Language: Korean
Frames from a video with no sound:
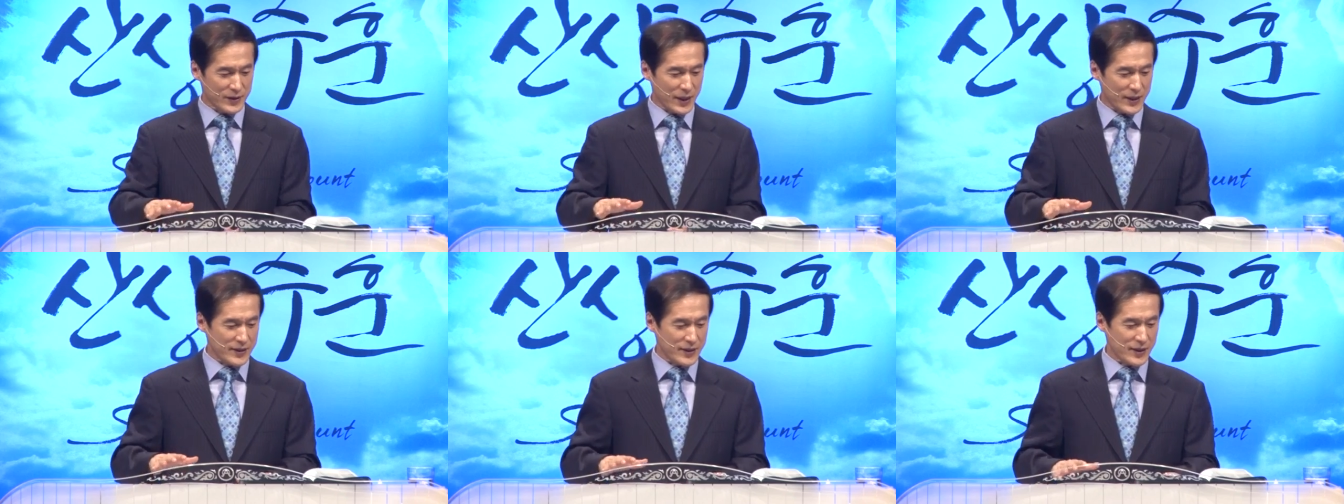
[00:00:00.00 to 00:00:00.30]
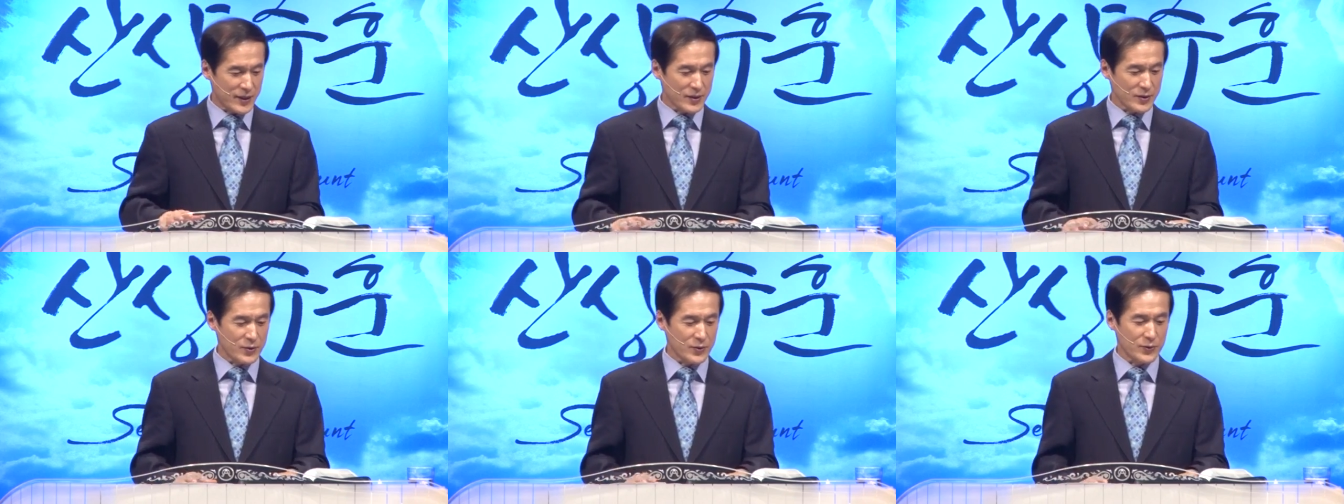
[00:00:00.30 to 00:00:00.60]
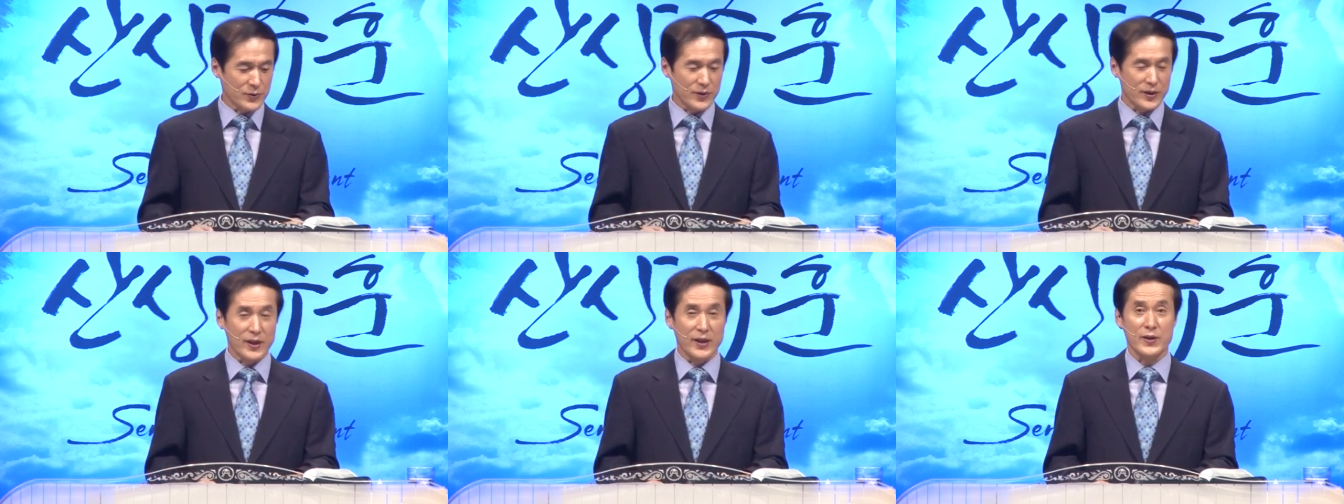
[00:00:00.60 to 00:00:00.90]

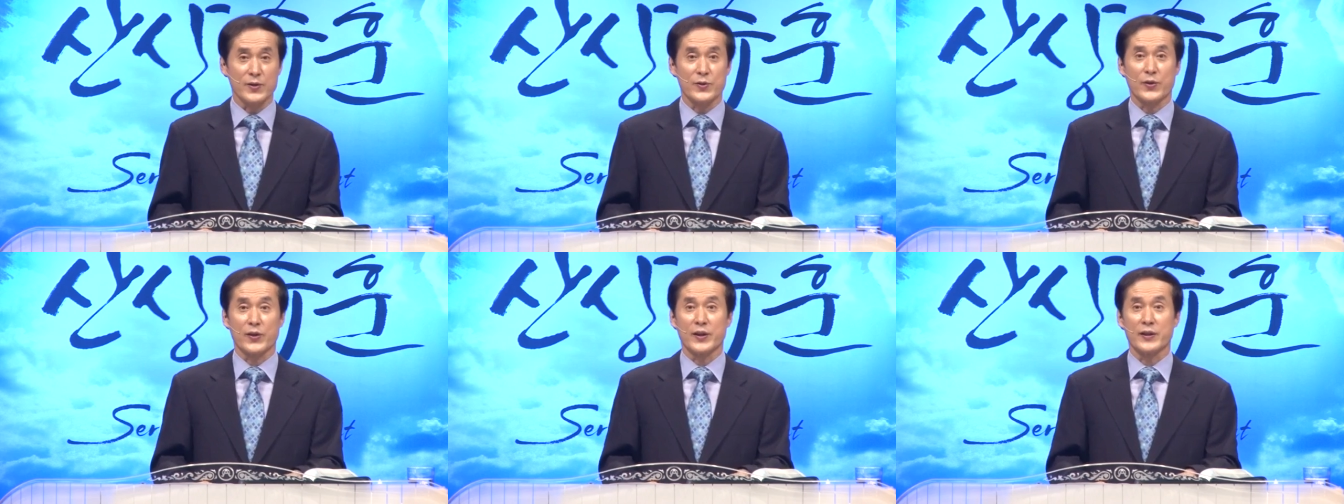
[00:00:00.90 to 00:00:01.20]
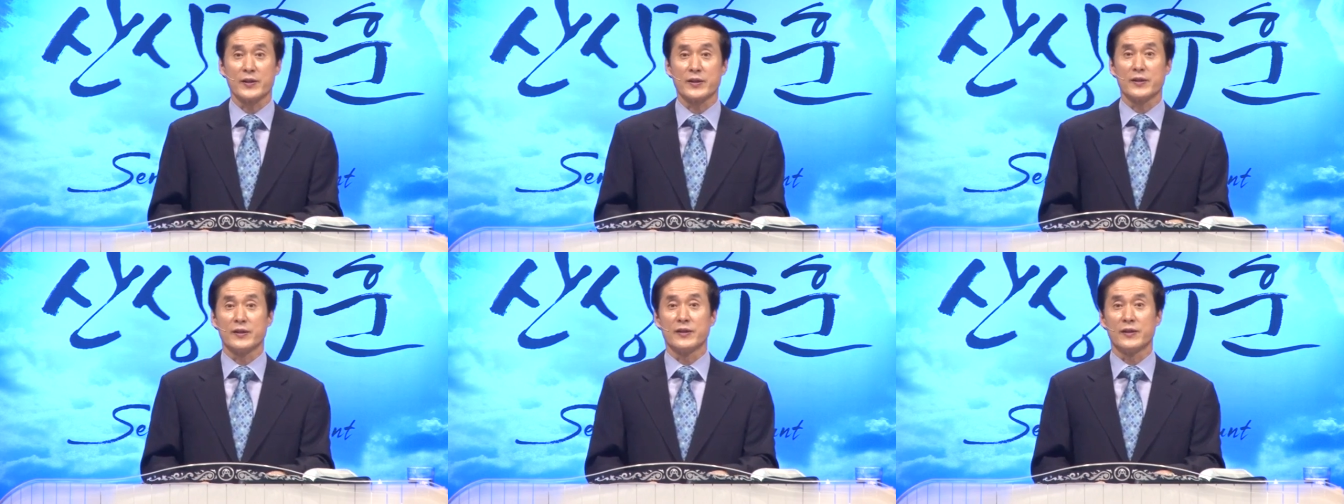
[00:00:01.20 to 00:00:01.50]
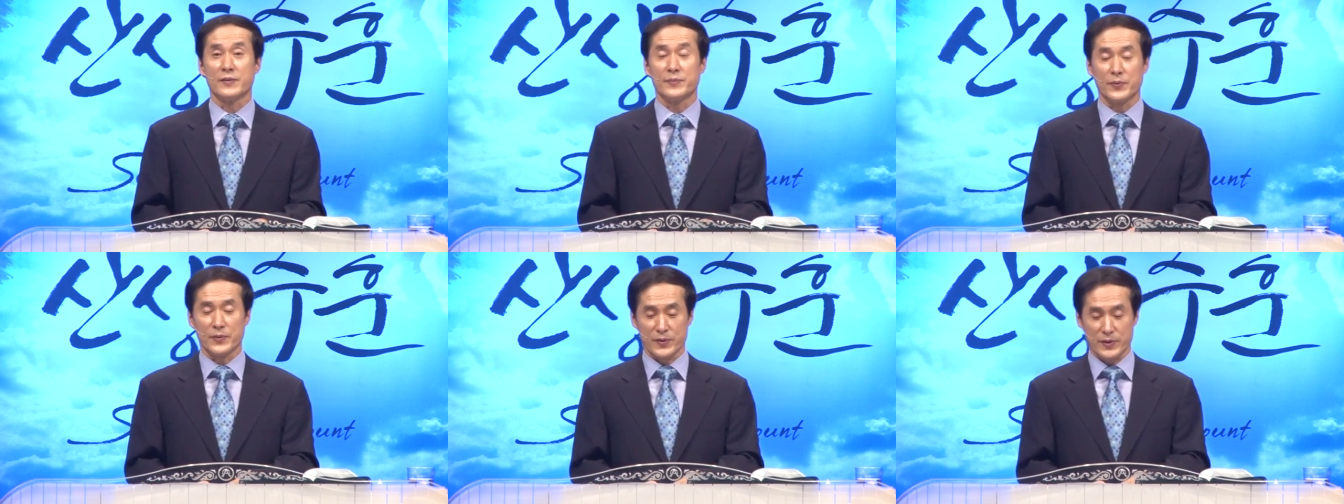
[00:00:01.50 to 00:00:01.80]
산상수훈
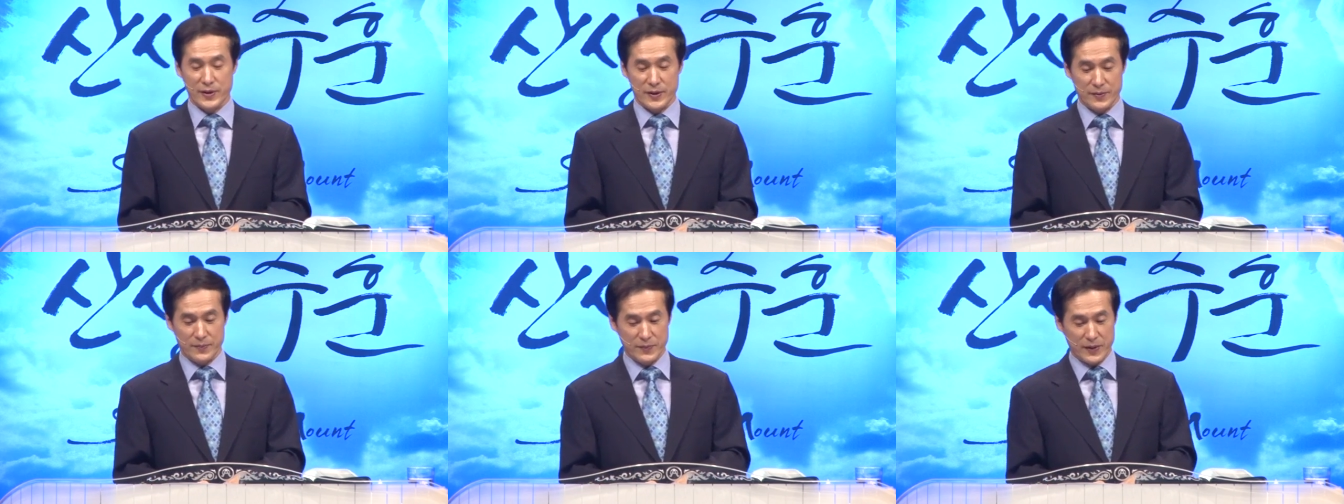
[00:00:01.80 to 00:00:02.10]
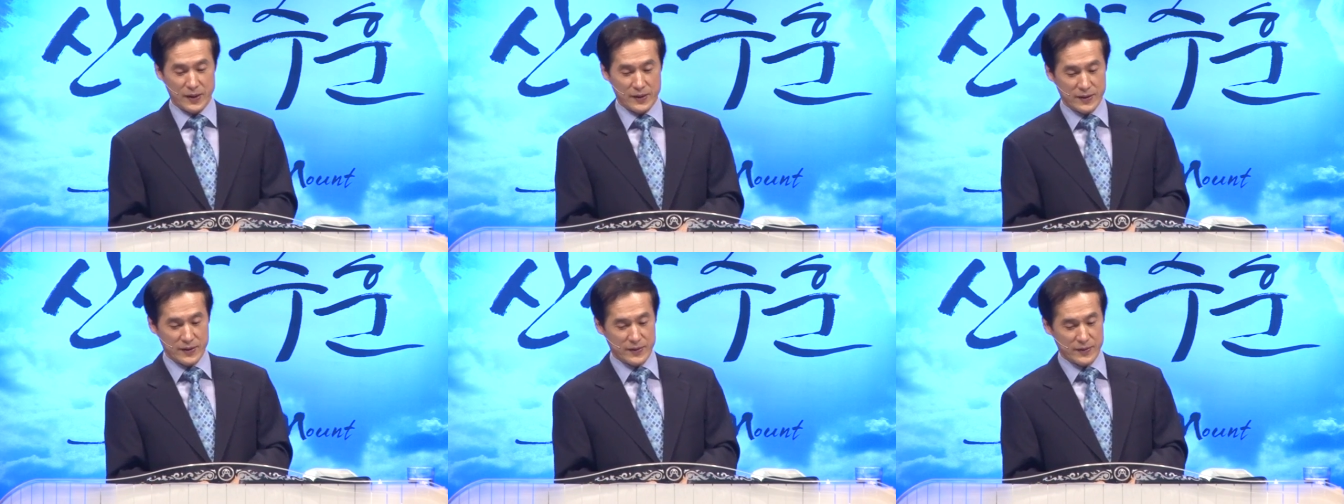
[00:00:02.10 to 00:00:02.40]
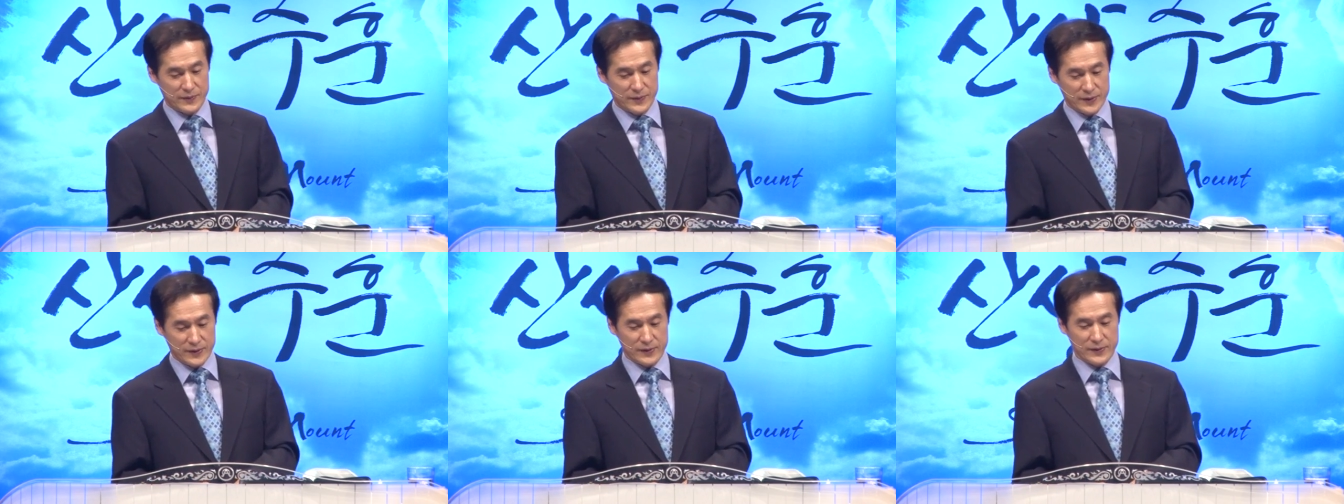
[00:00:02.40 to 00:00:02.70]
계속해서 보시는
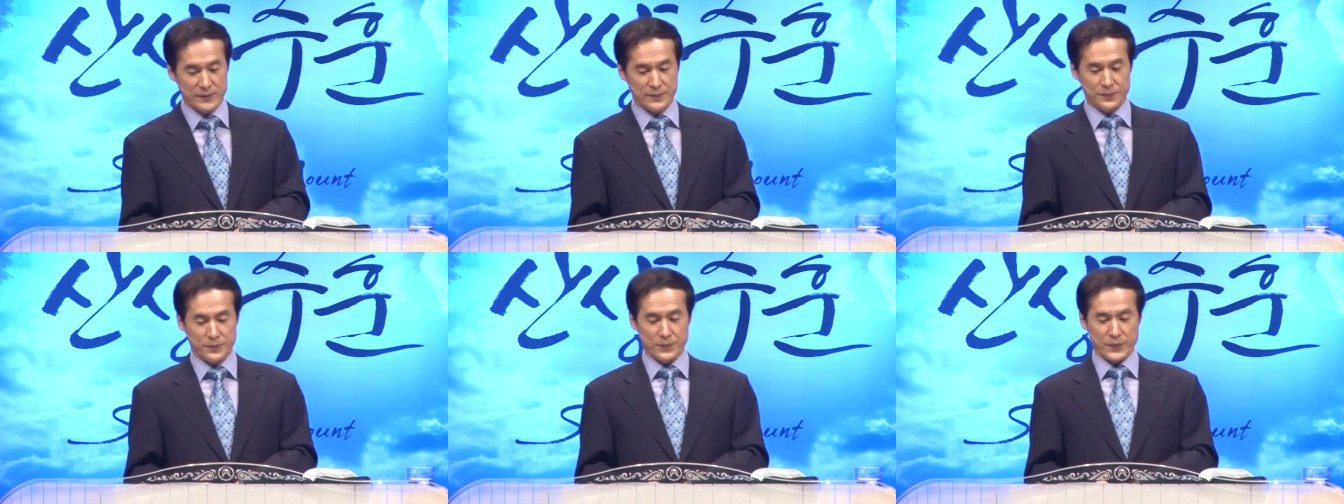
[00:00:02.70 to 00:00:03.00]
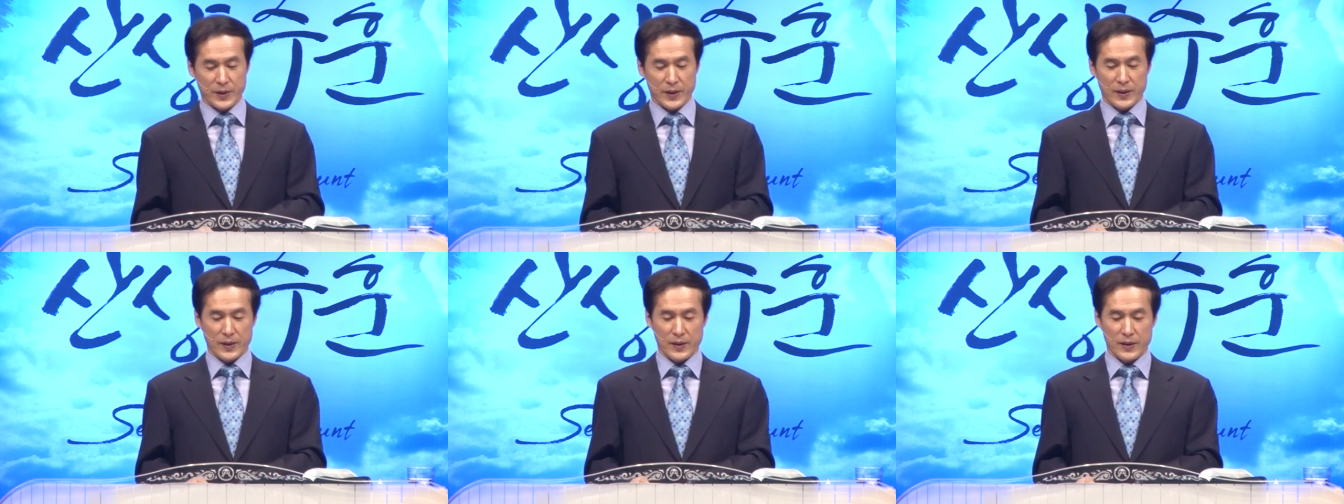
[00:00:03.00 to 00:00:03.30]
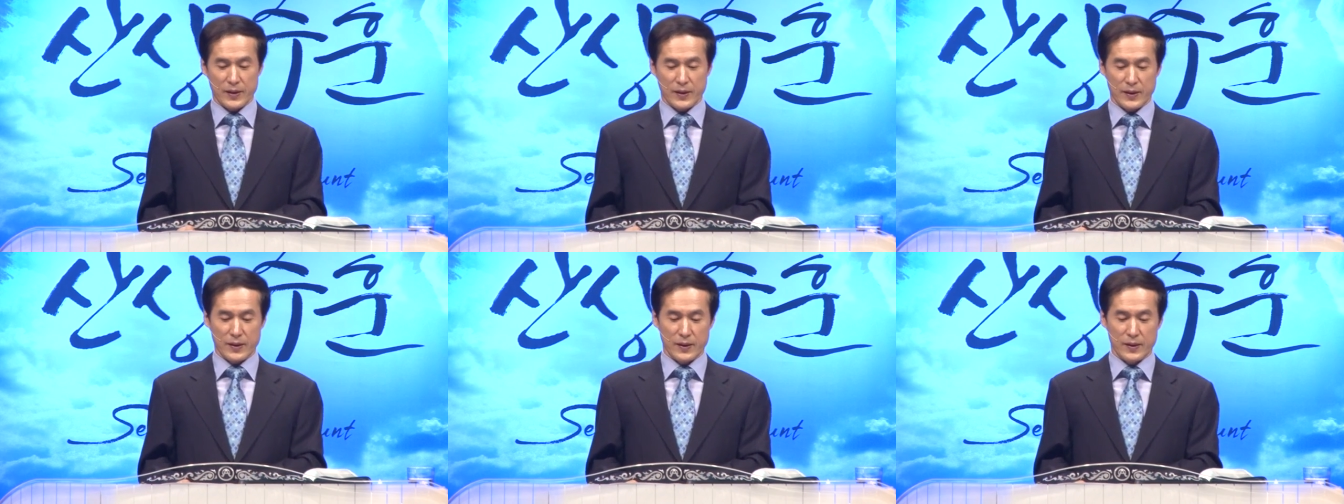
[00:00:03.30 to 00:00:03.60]
말씀은
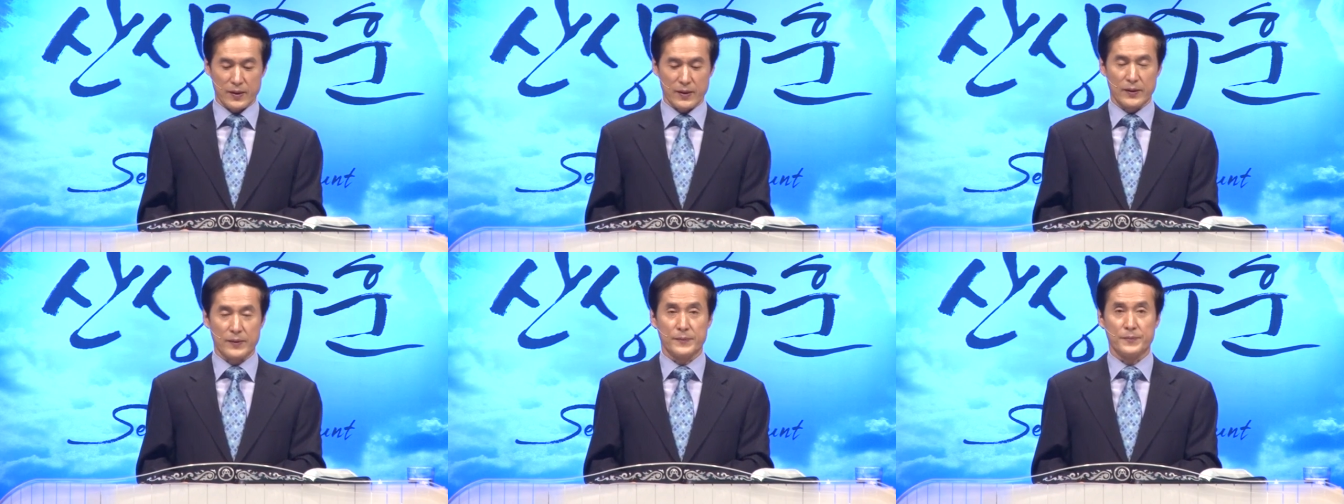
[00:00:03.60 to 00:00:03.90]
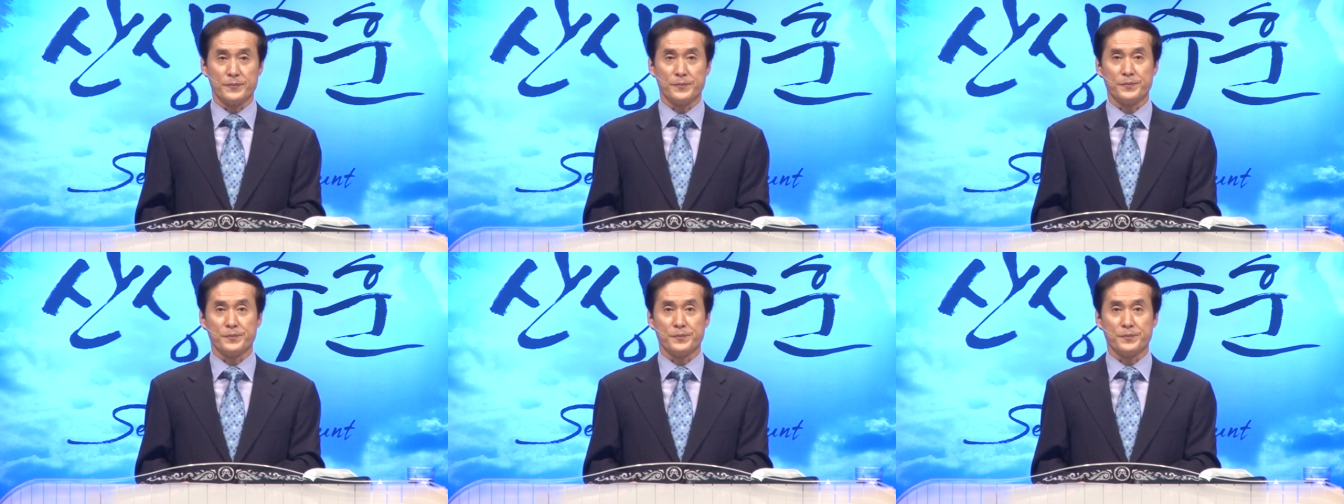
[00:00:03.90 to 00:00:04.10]
어,